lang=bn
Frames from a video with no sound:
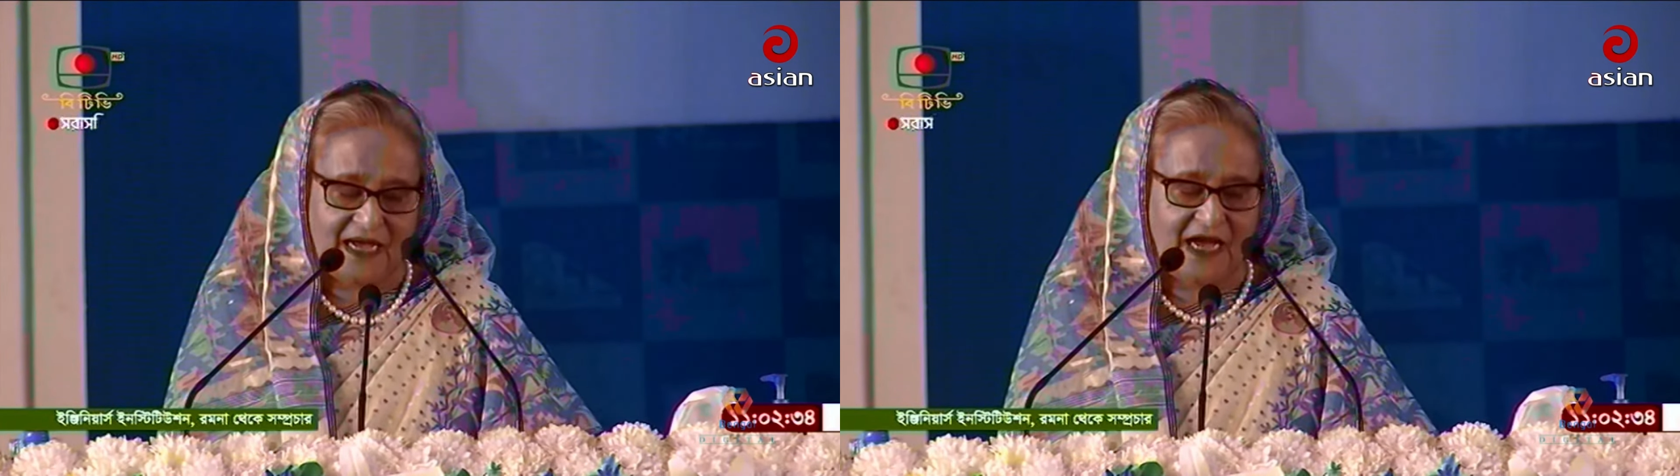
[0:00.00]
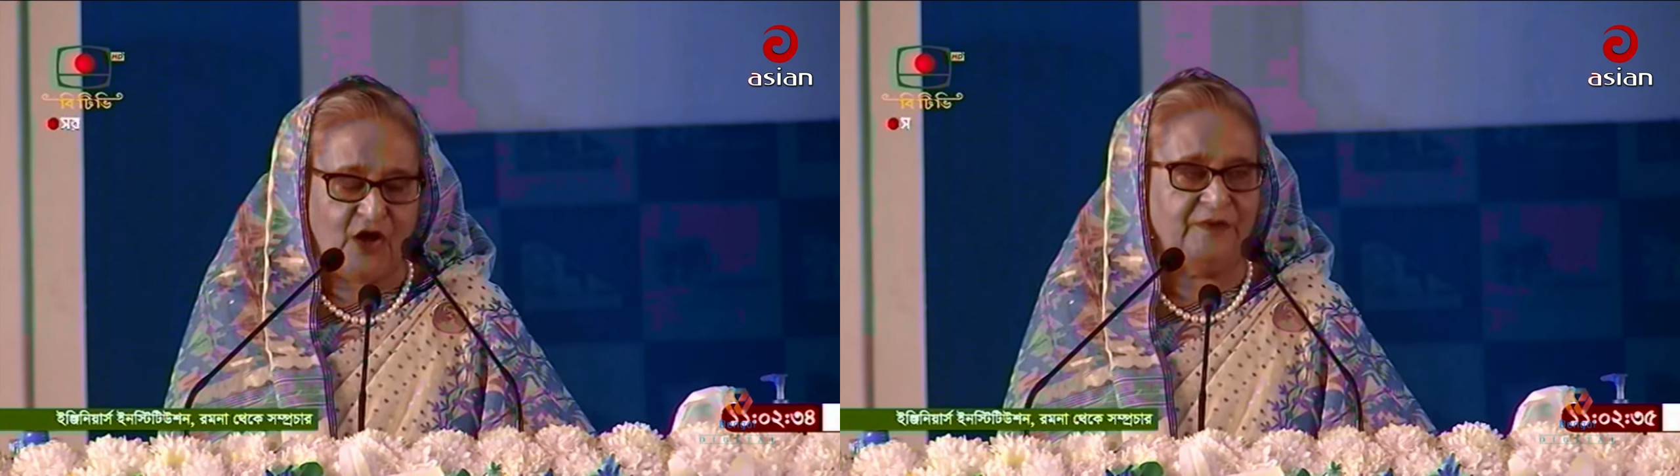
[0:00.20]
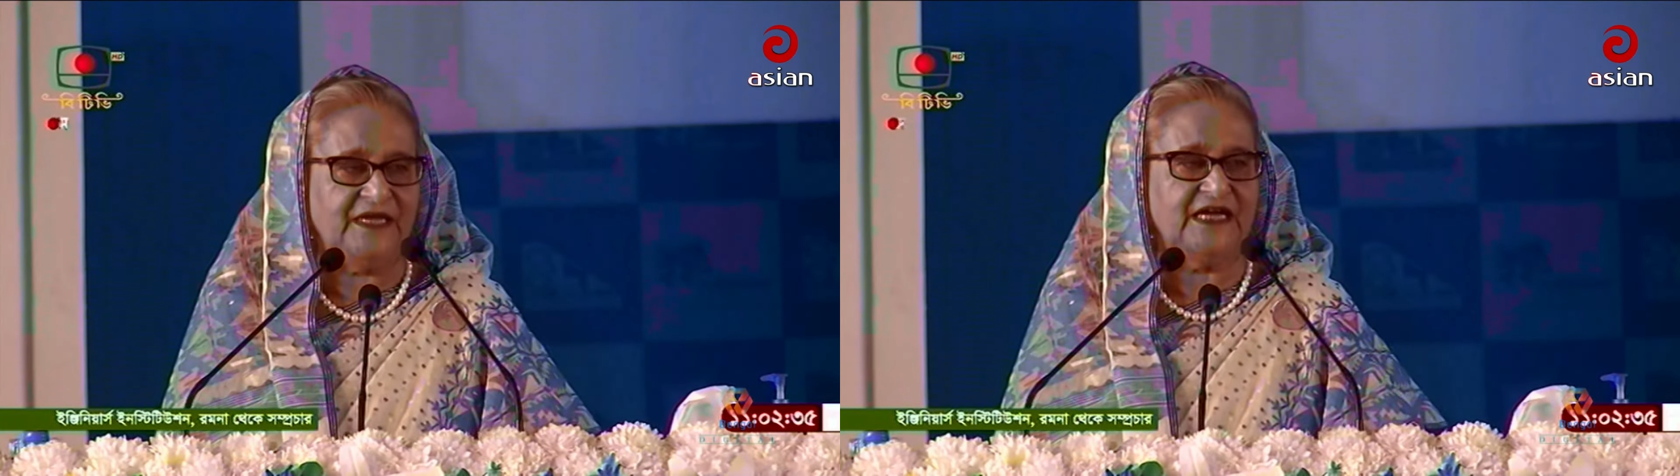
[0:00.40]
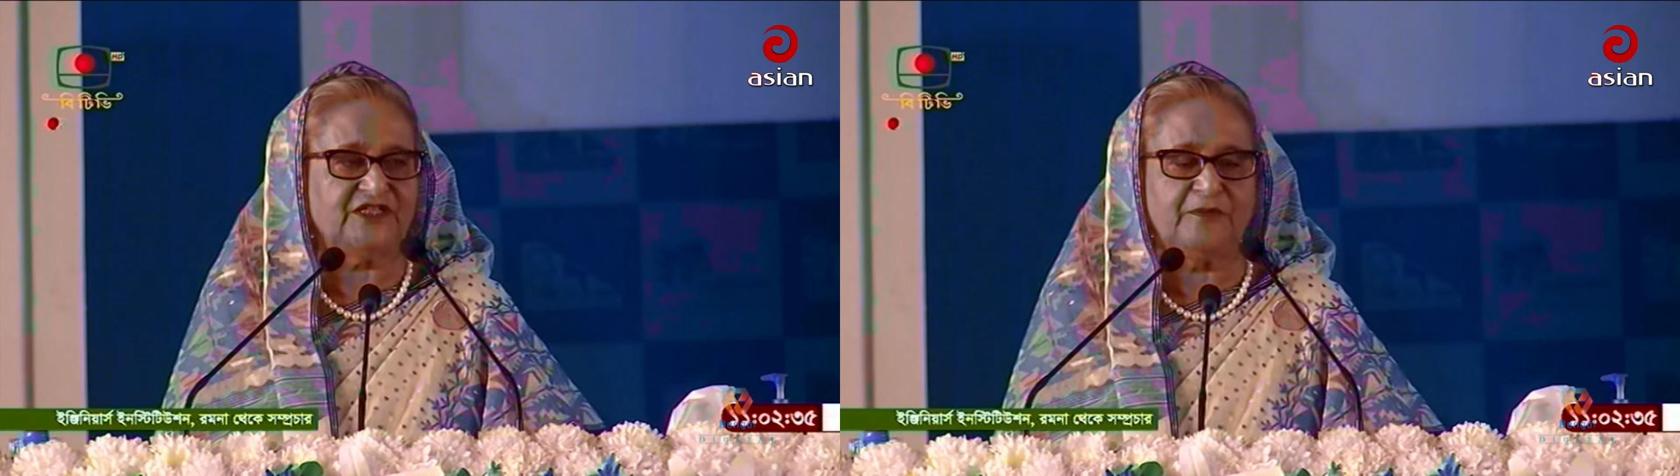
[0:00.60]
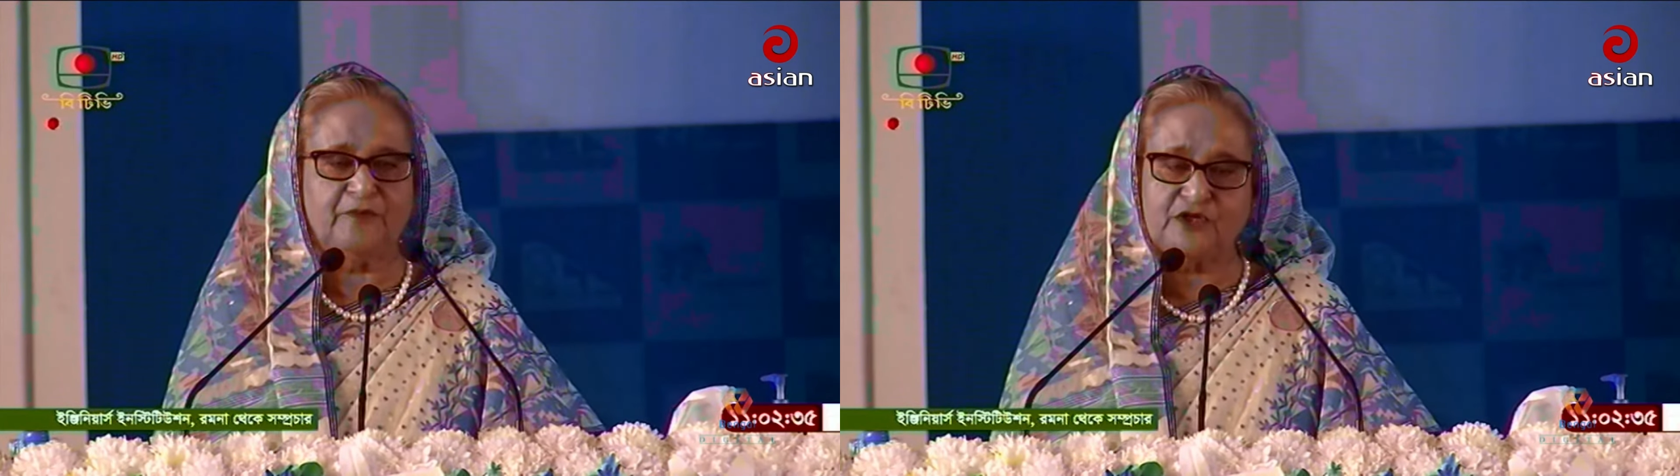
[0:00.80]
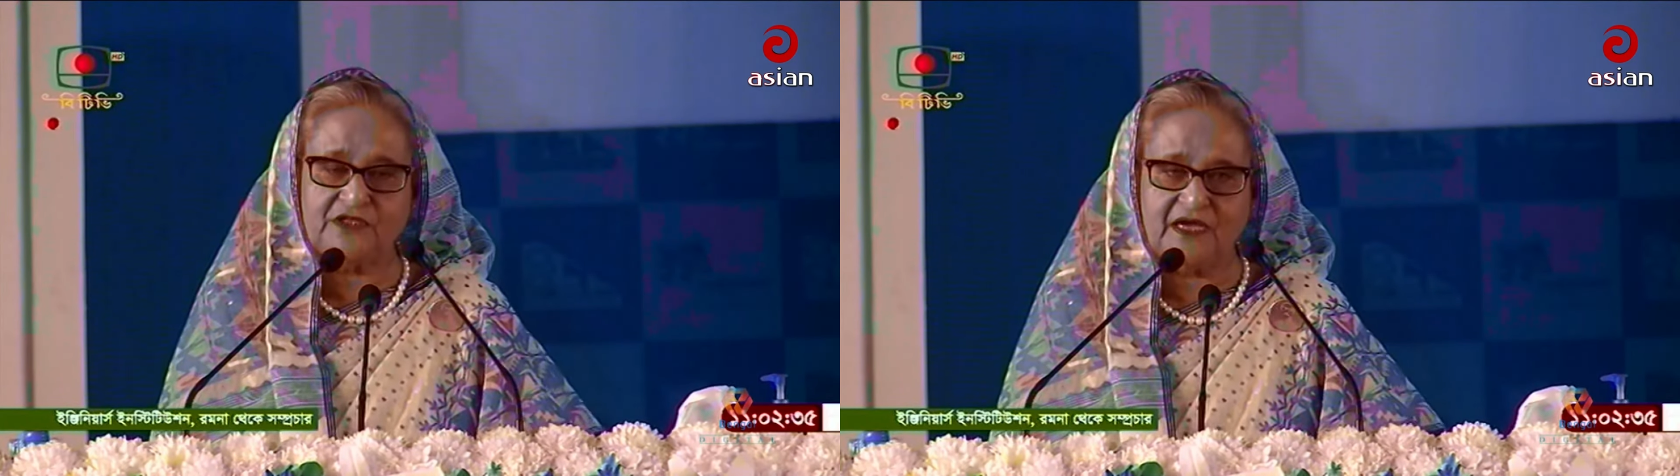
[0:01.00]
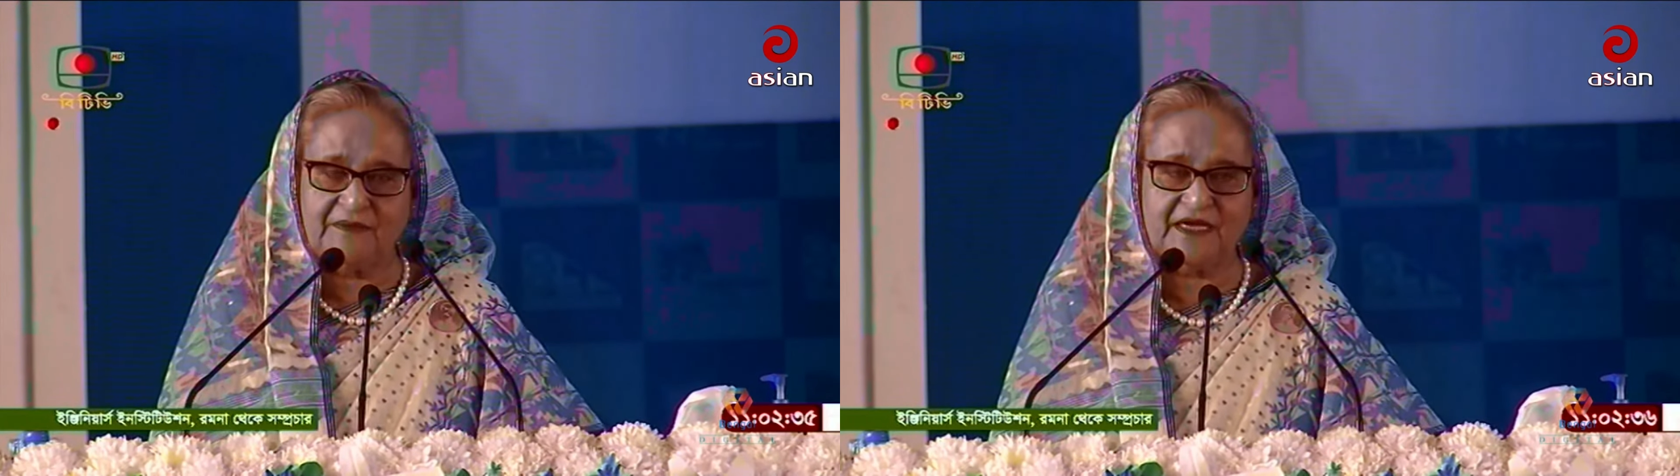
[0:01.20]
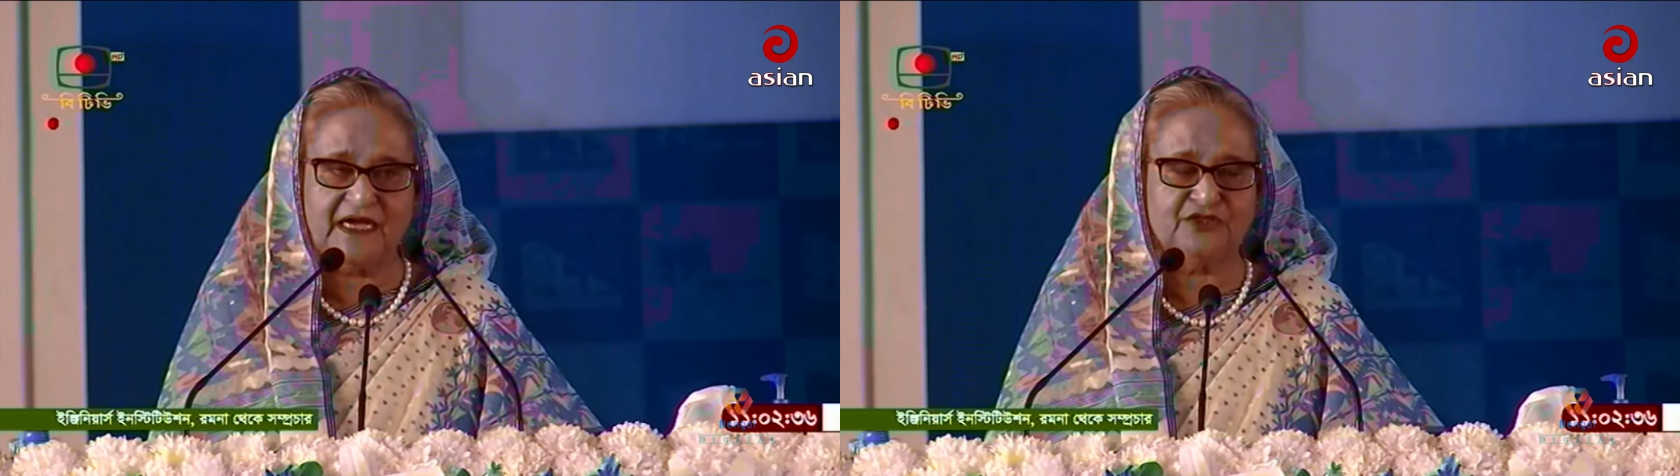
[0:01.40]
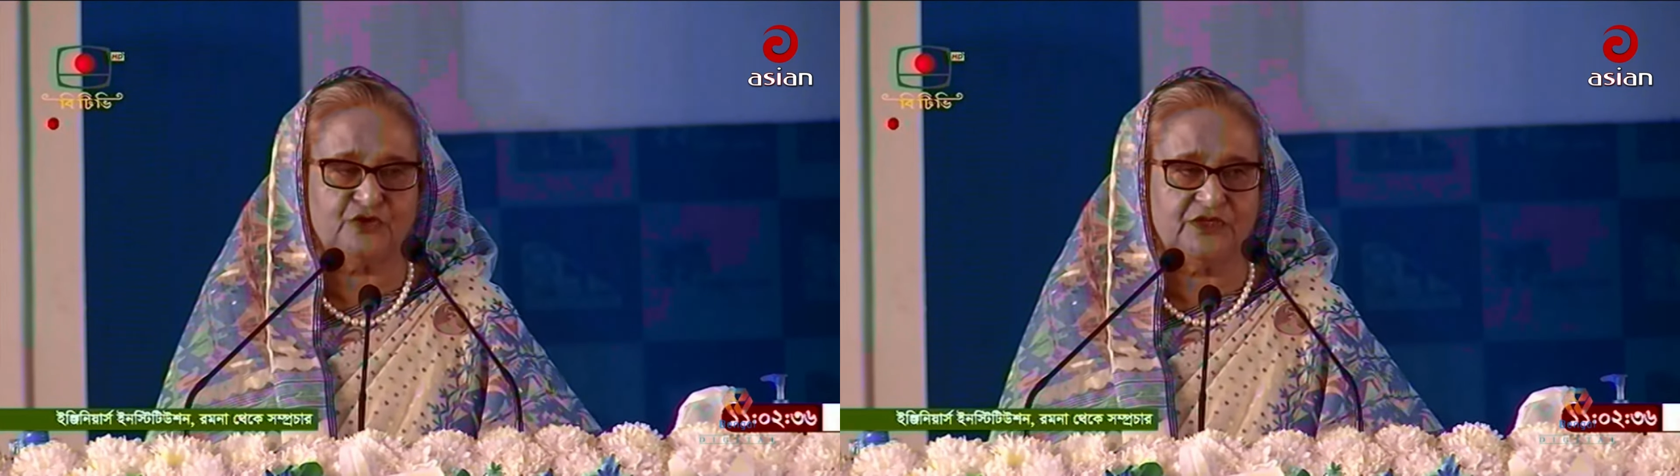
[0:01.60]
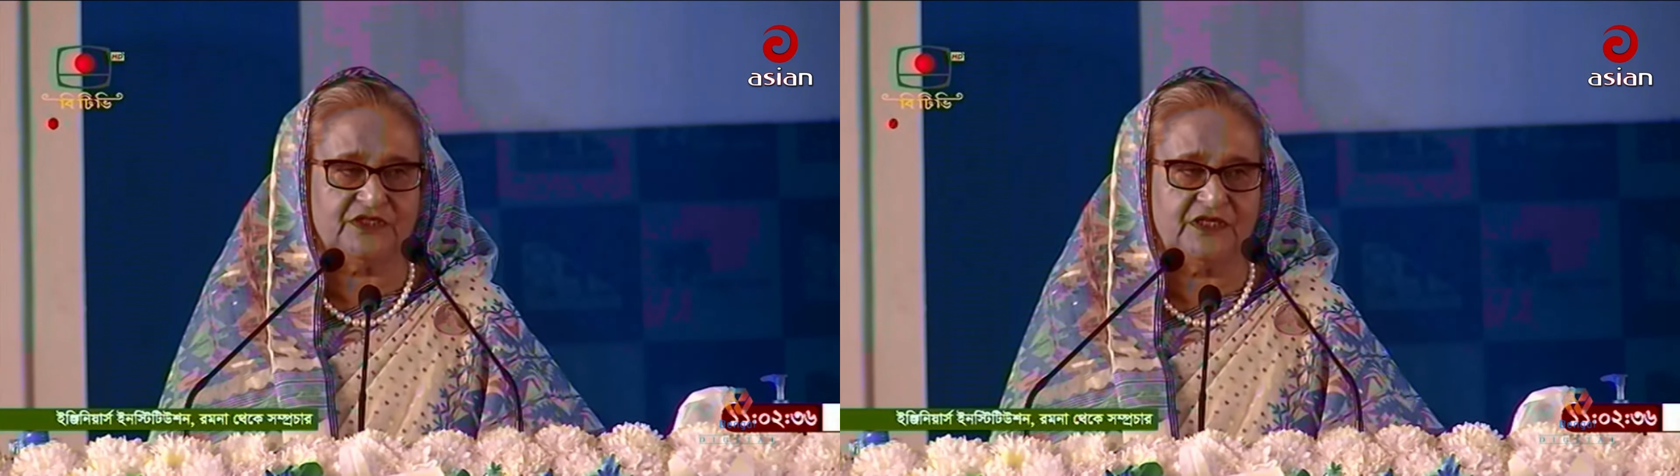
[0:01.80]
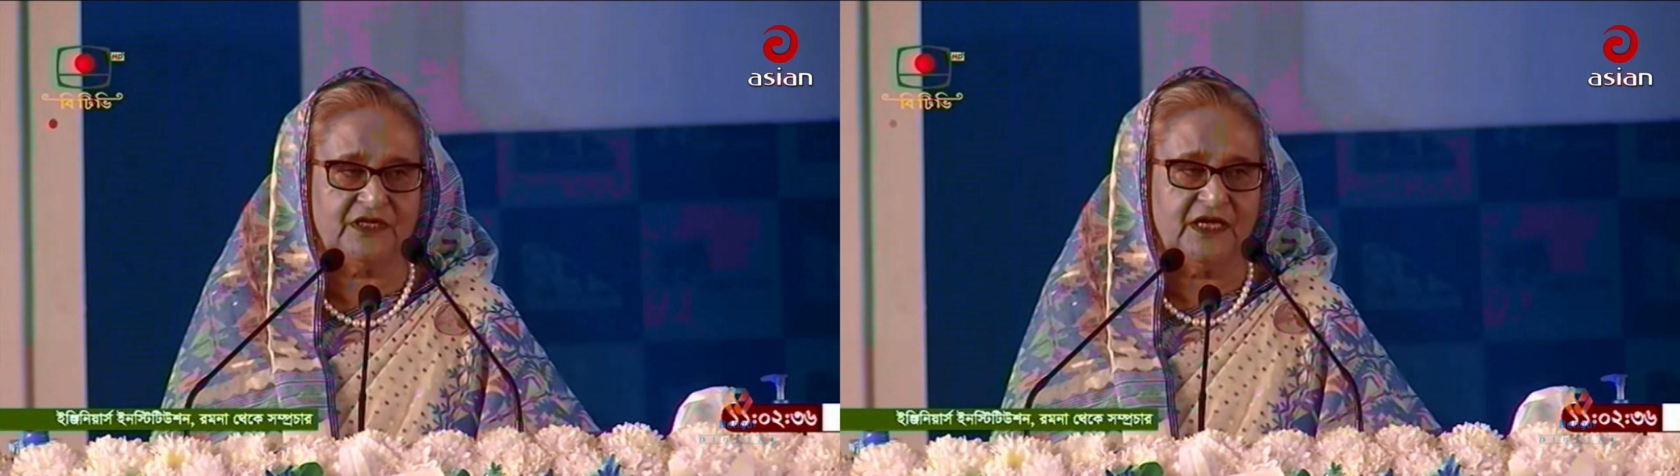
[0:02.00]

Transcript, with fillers: আওয়ামী লীগ আসার পর থেকে আমরা কাজ করেছি